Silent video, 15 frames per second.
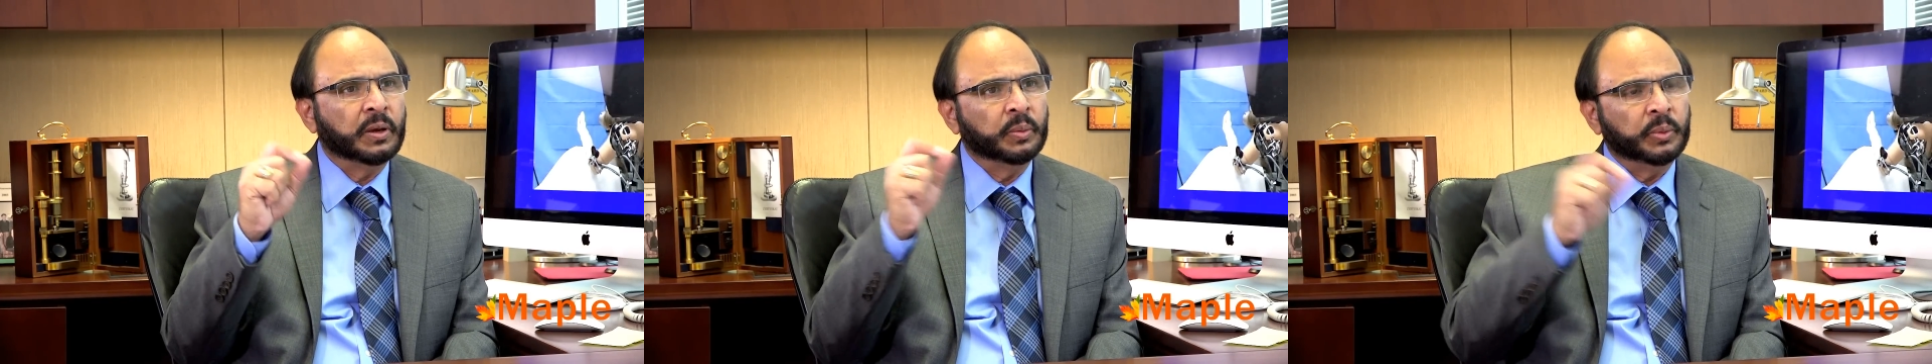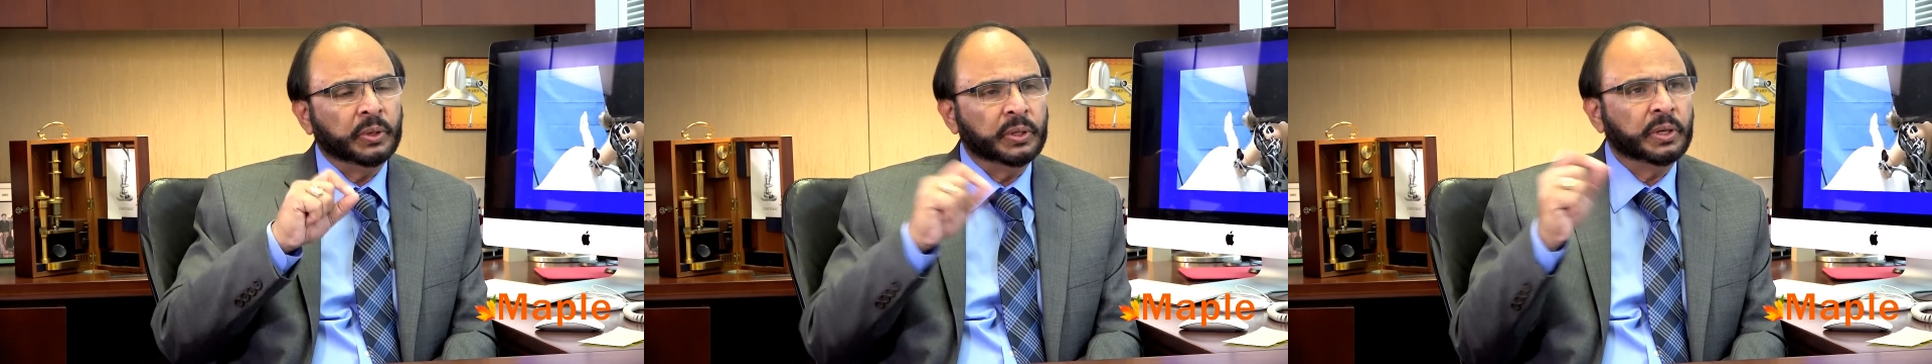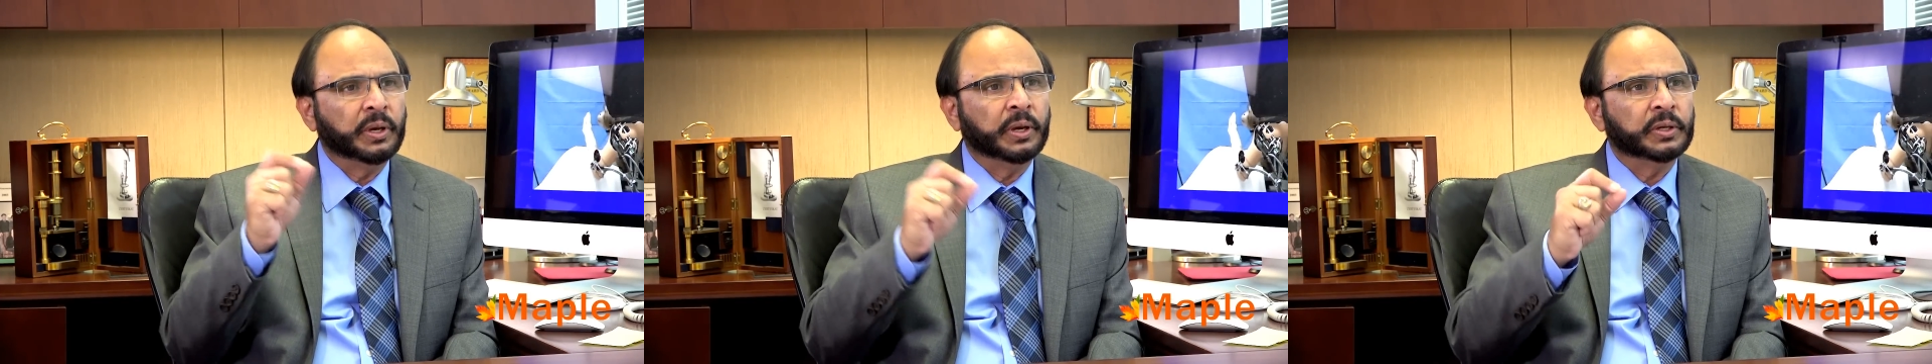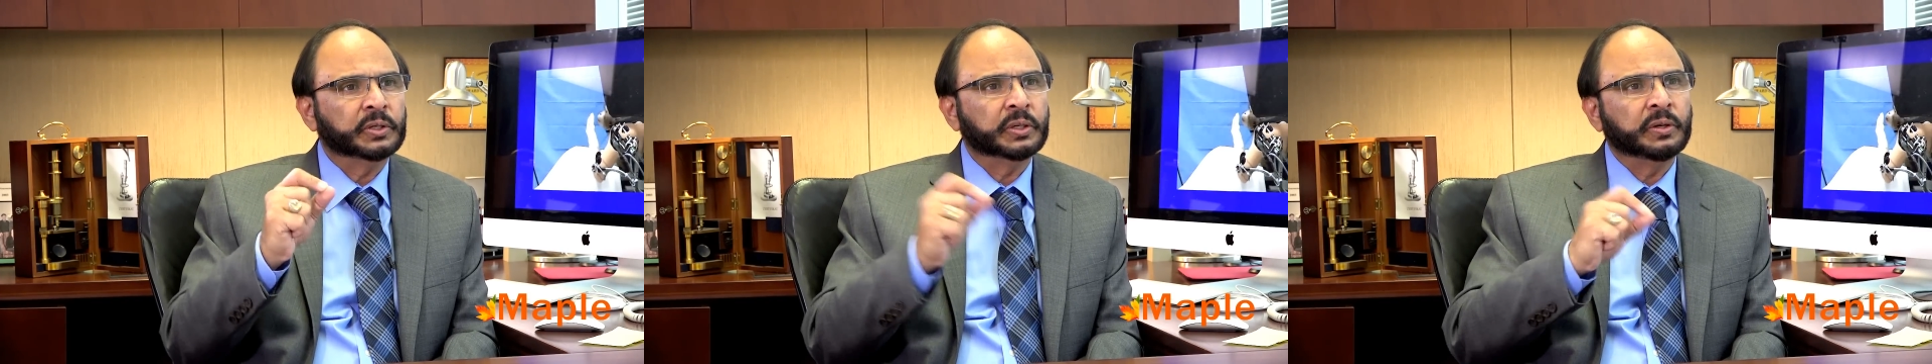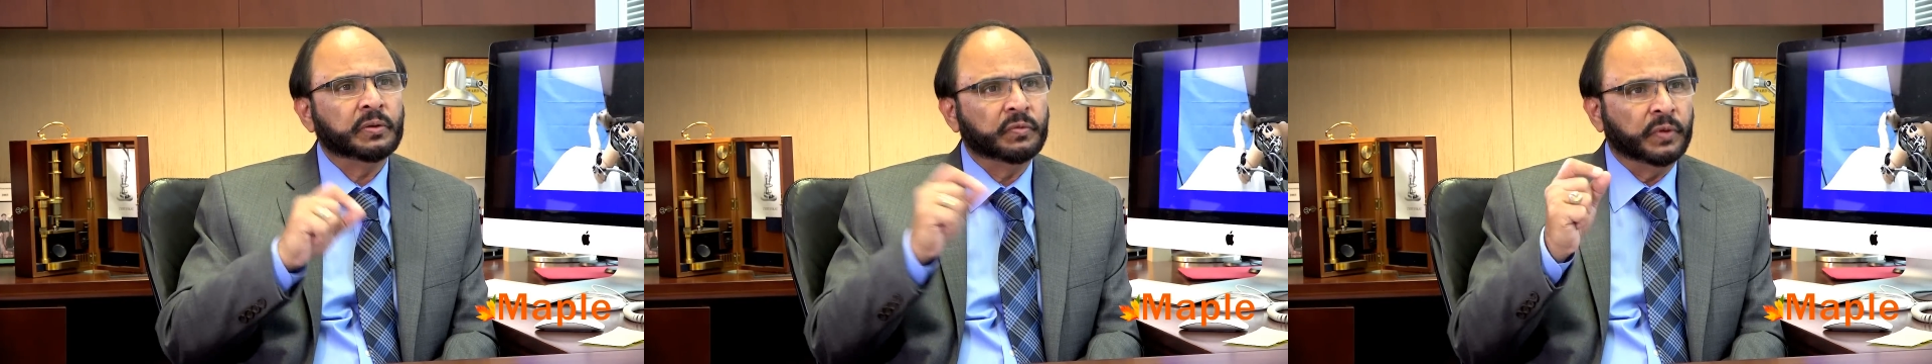
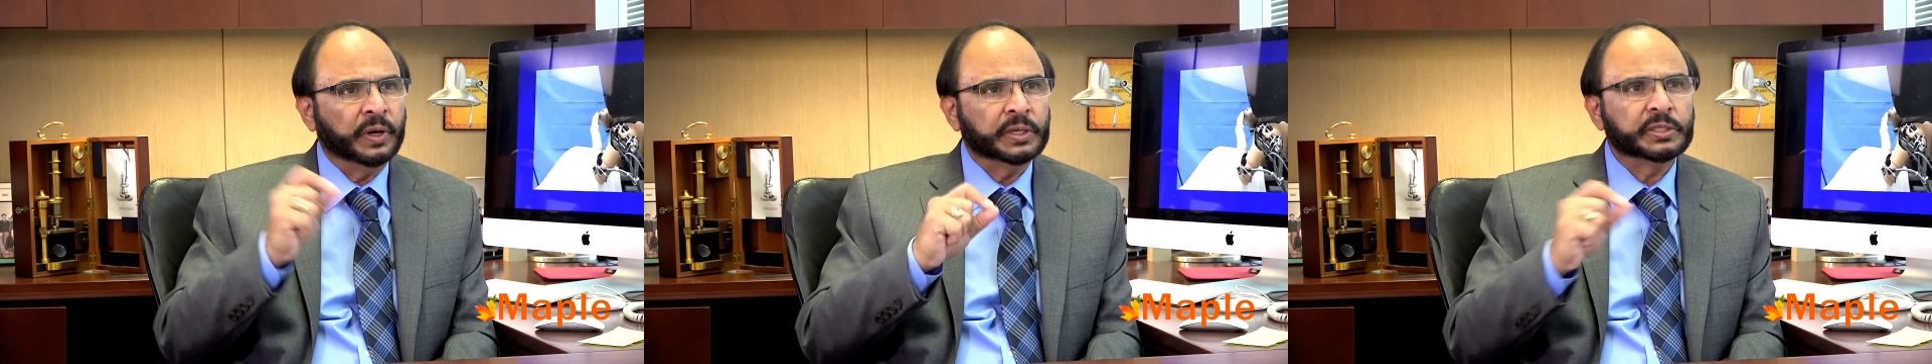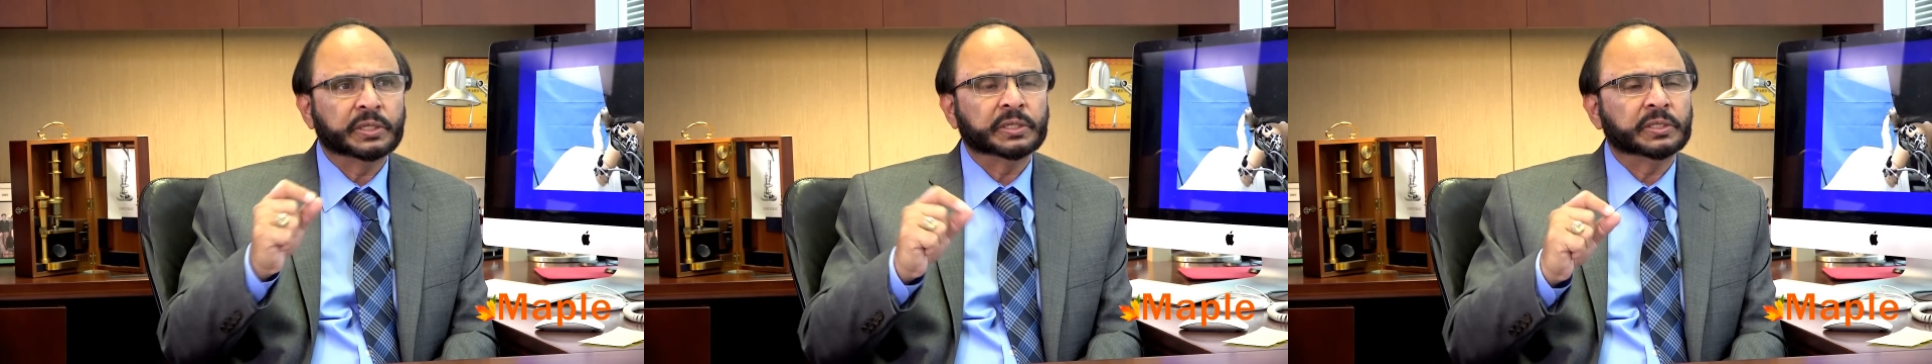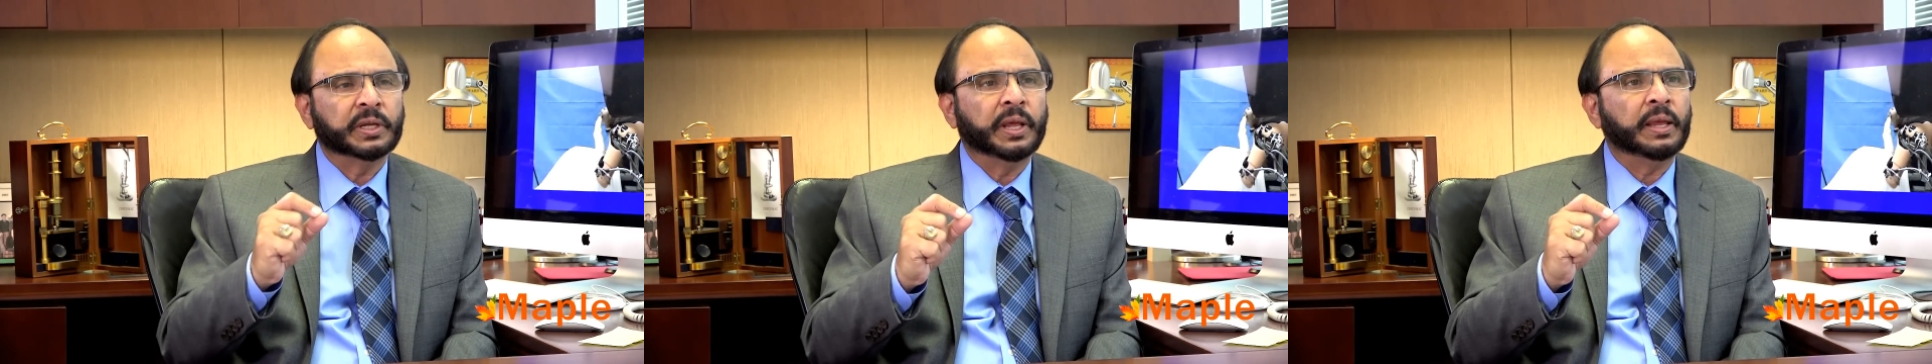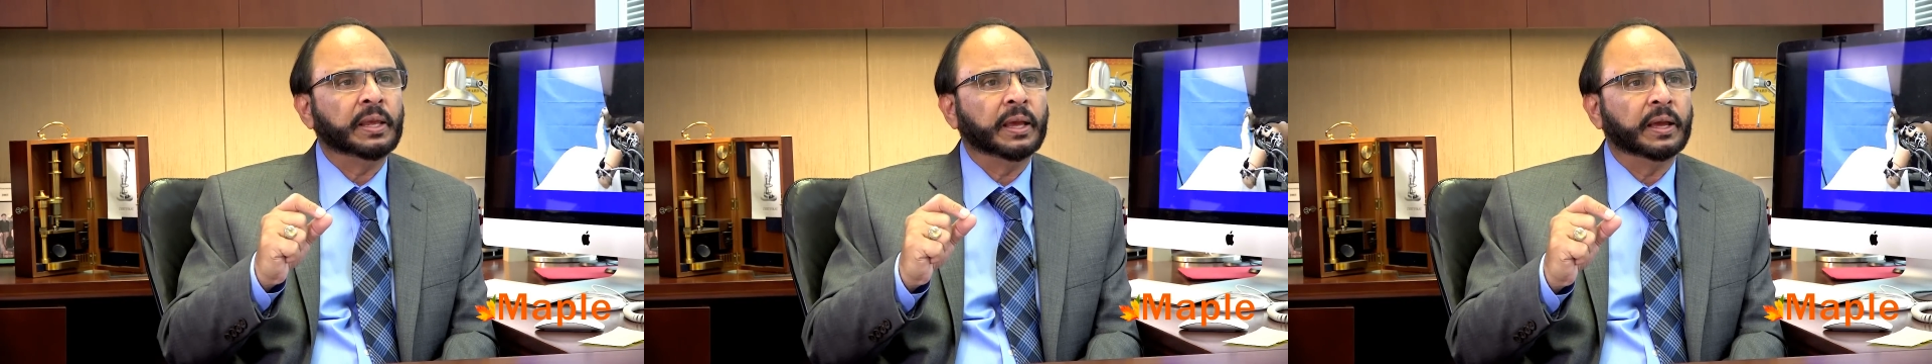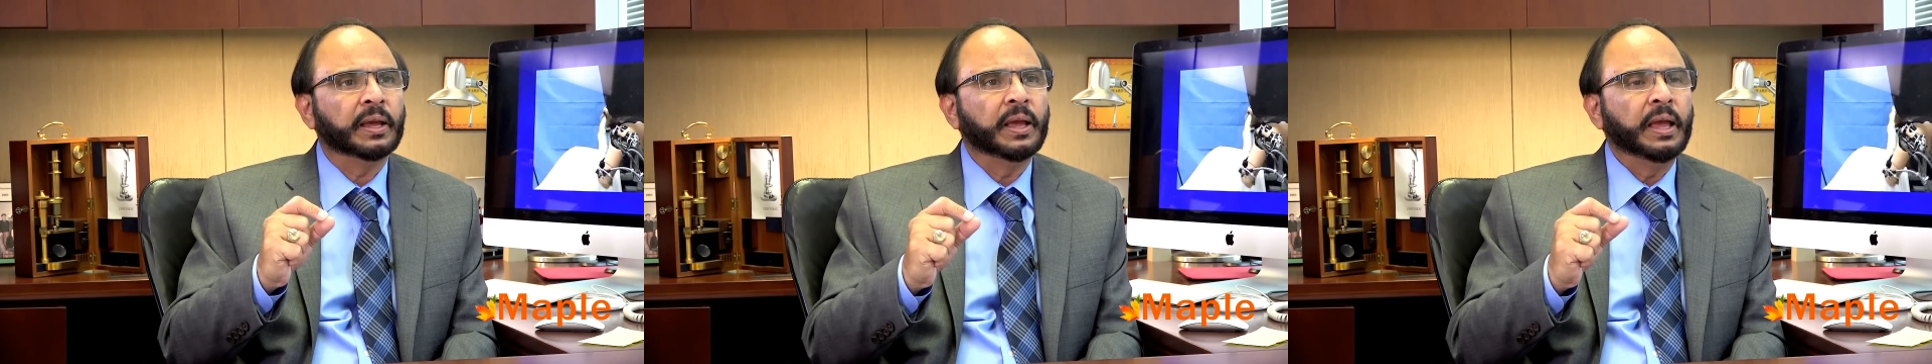कम्युनिकेशन फंक्शंस
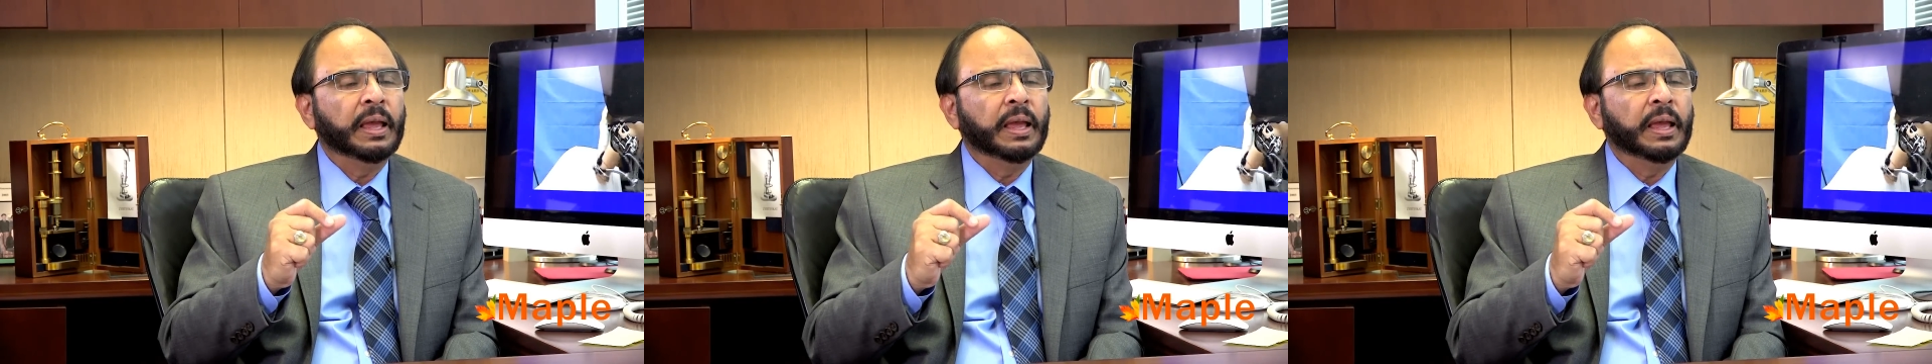नहीं है